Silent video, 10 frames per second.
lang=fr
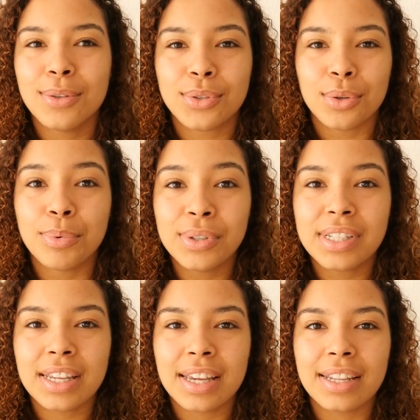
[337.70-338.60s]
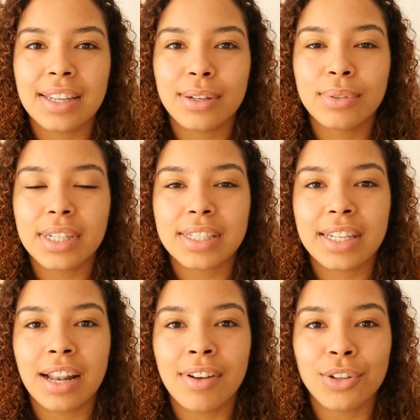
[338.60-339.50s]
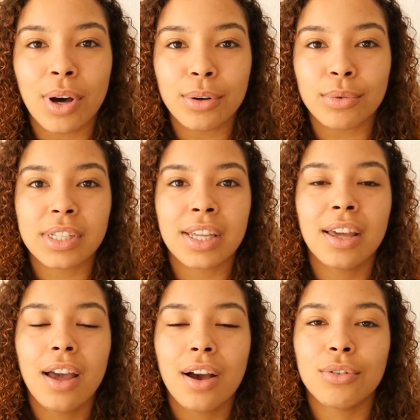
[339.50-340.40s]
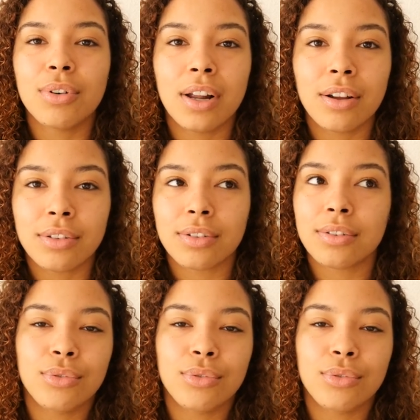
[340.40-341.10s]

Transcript: de se poser et d'écouter ce qu'il avait à nous raconter ou alors de,